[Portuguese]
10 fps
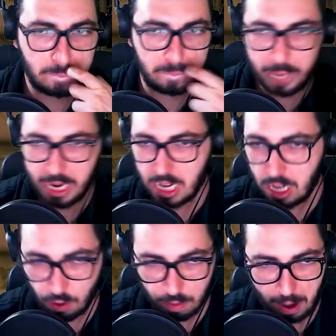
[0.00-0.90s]

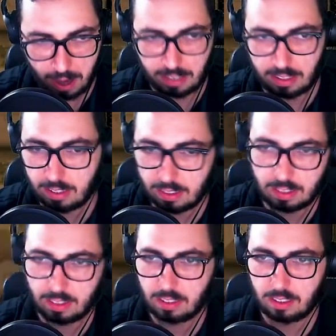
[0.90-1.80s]
Paninho, boys!
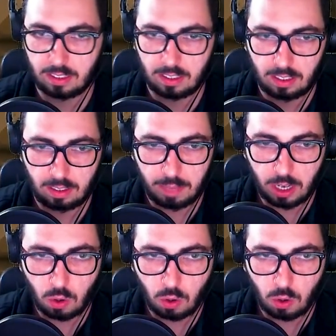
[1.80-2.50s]
Mano,